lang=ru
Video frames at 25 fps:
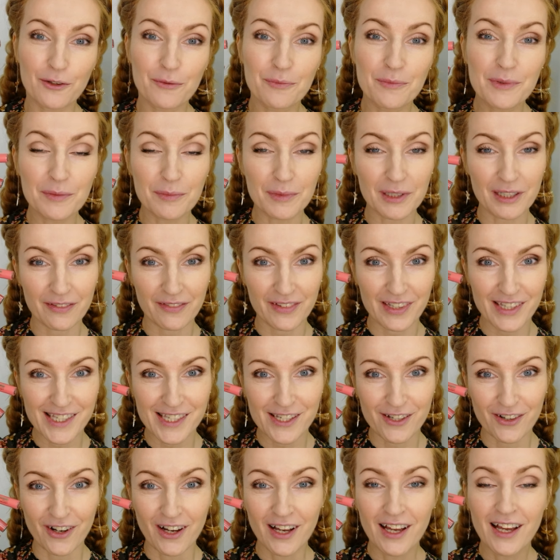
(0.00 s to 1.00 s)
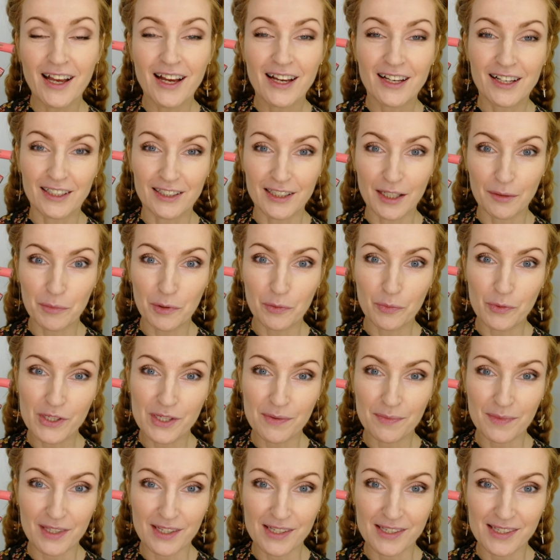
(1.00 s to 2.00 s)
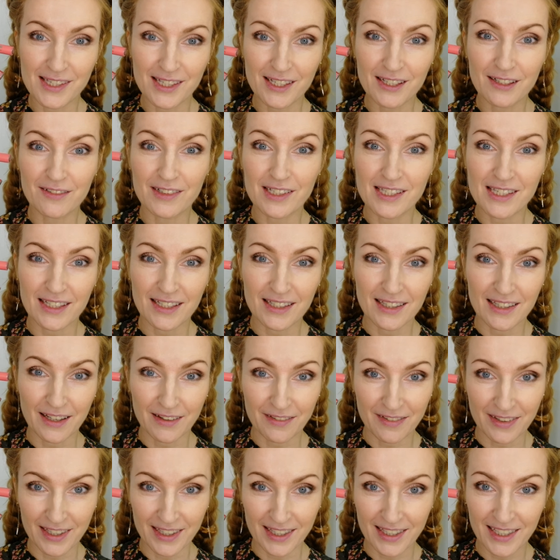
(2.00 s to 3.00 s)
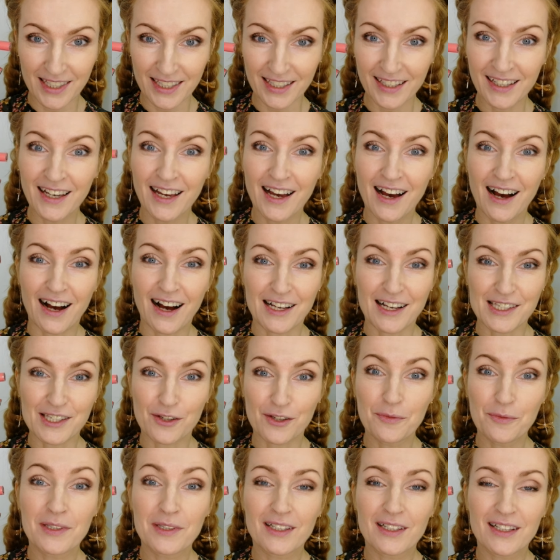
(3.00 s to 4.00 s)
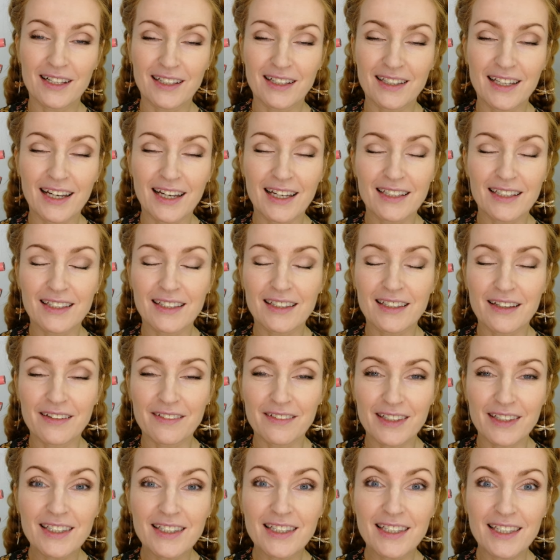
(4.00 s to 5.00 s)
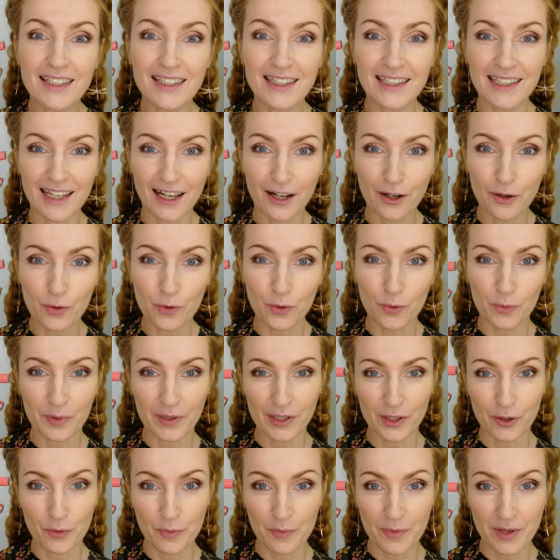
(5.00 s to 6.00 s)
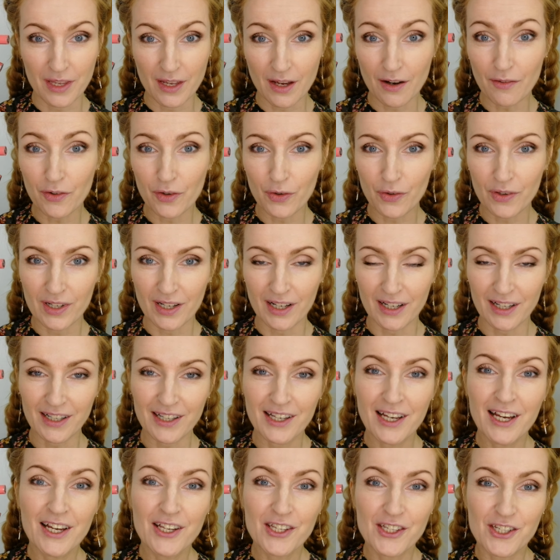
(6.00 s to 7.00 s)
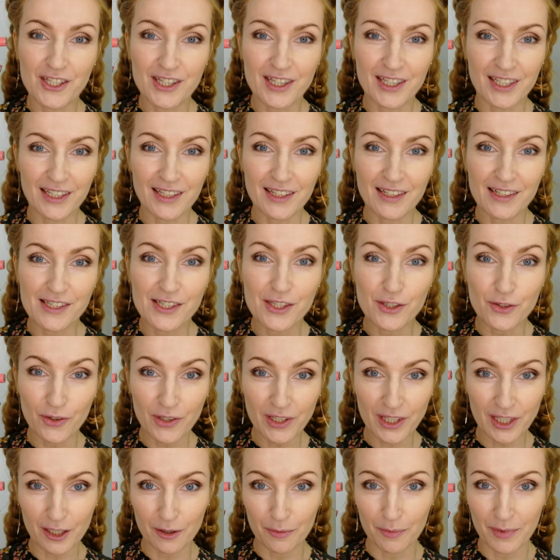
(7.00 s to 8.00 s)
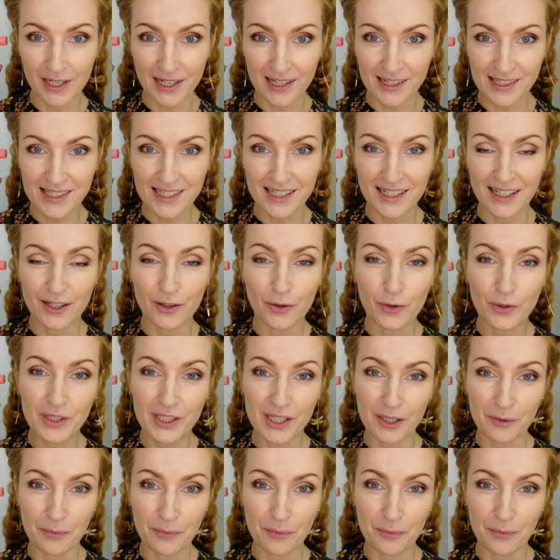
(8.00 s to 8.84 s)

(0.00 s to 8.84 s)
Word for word: любимых видео когда мы будем тестировать новинки особенно когда это новинки для губ и у меня в руках 4 стойких блеска от